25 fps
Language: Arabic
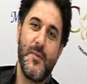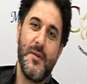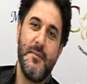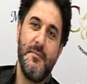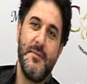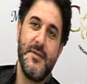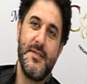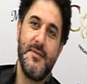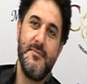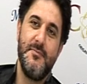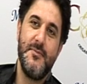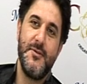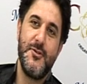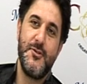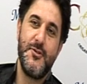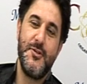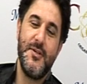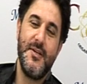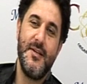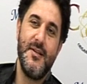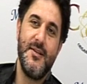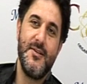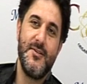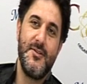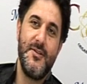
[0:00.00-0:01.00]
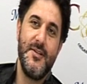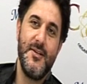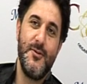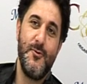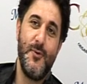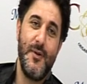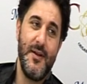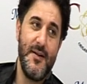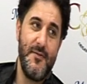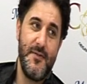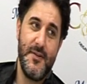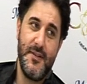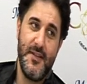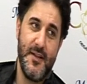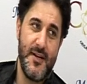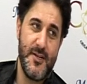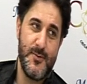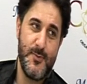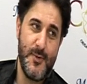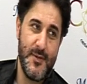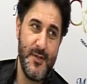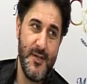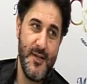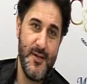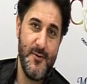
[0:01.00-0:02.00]
بس من الجيل الجديد والله في كثير
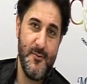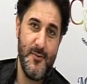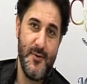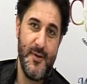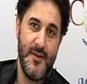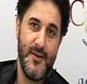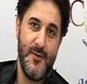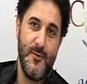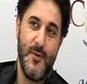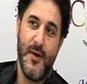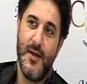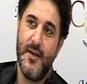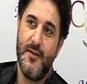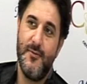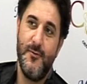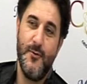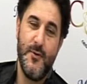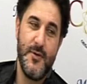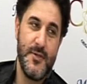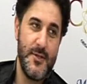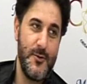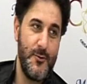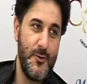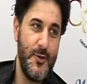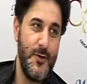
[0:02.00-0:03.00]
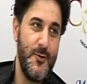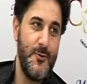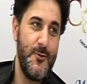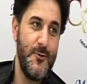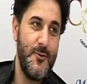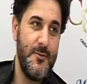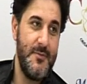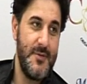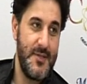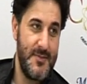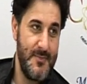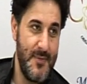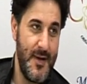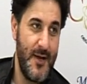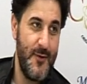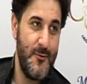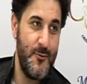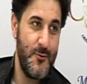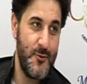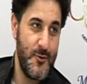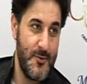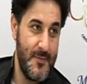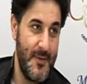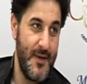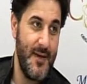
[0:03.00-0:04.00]
اصوات حلوه يعني وائل كفوري صوت حلو بسمع
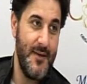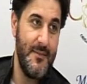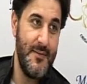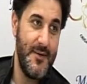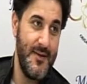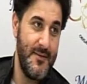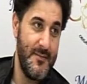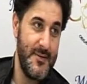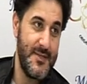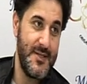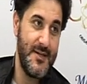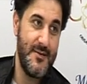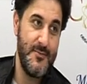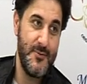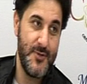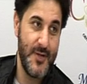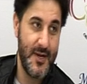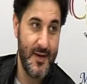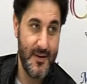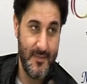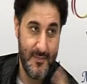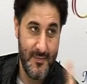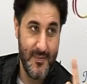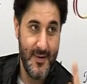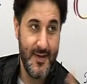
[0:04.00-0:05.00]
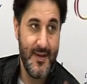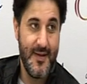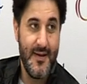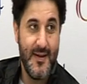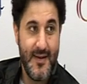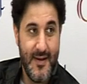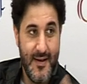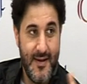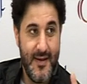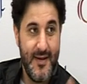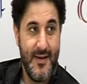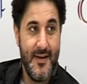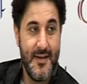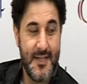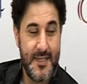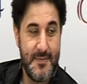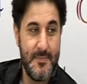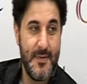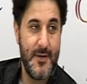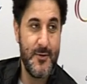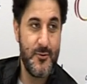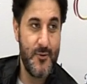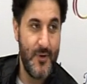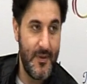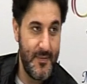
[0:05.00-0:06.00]
له شو ما عمل مثلا بجرب
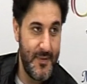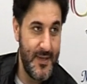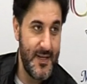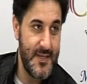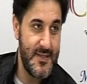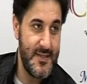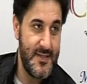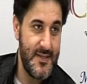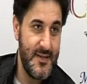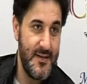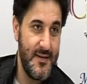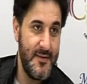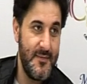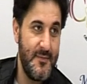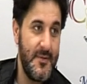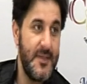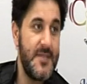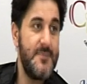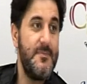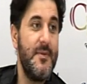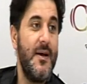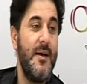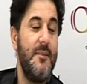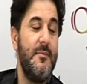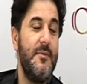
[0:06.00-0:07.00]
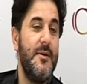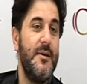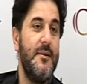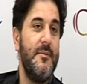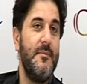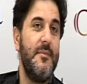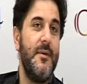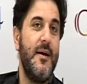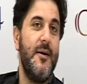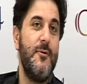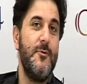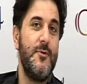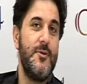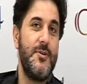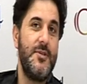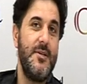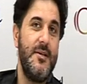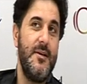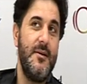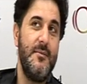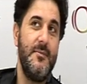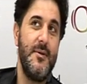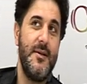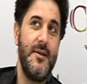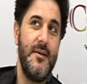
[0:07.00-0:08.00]
اسمع شو عم ينزل بسمع اول
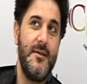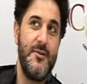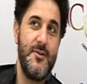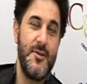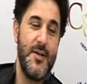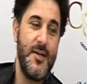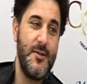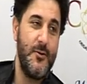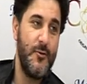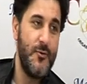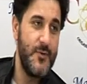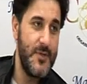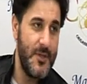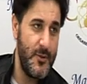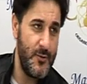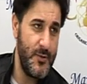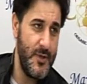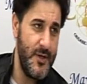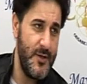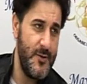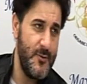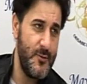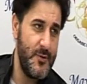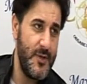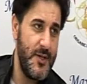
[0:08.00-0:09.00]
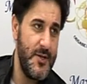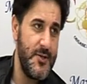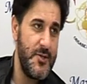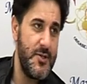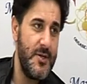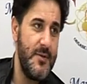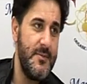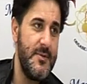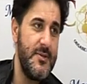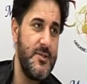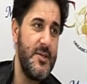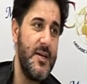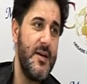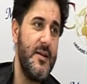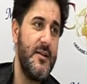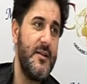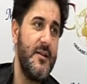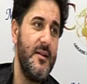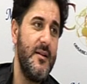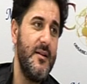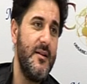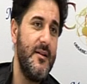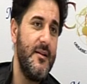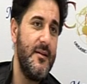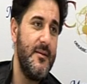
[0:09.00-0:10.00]
شيء من جهه انه صوت حلو ثاني شيء من جهه
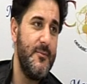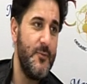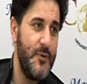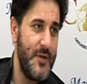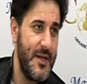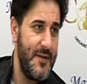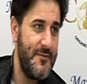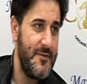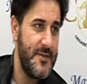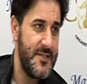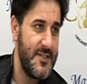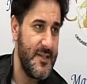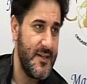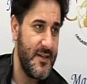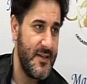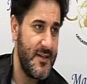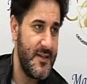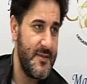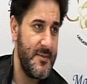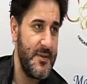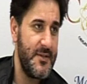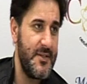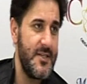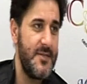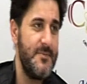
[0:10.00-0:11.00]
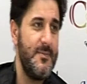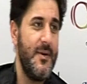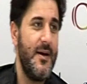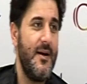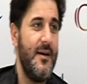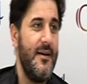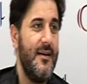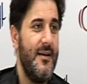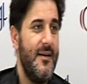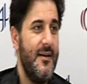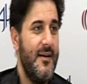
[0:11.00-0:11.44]
المنافسه يعني اذا بدك تسمع